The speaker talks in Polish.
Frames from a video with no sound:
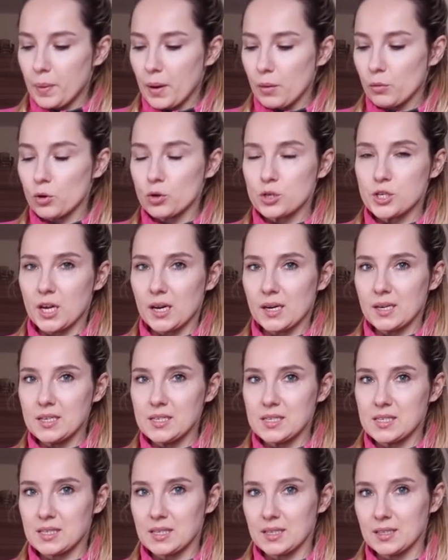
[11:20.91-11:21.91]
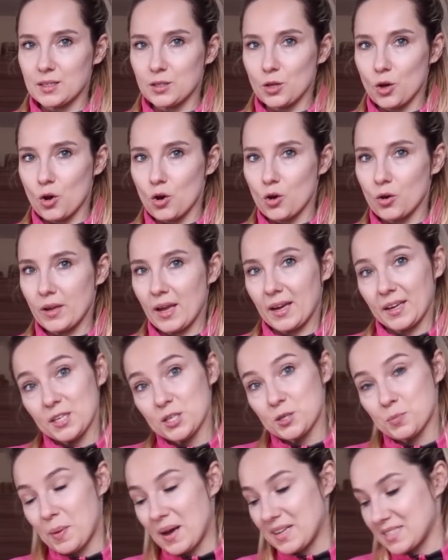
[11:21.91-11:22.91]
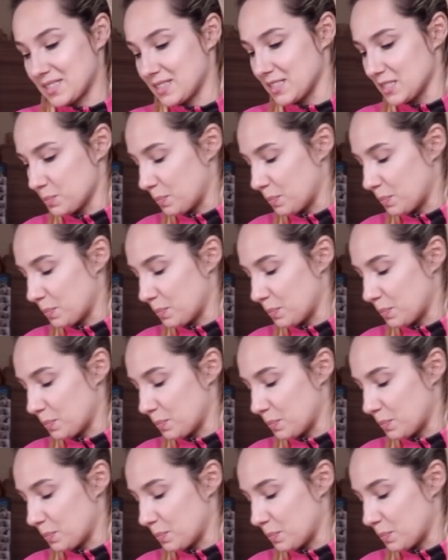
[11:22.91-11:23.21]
pełnożernisty do jakiejś pasty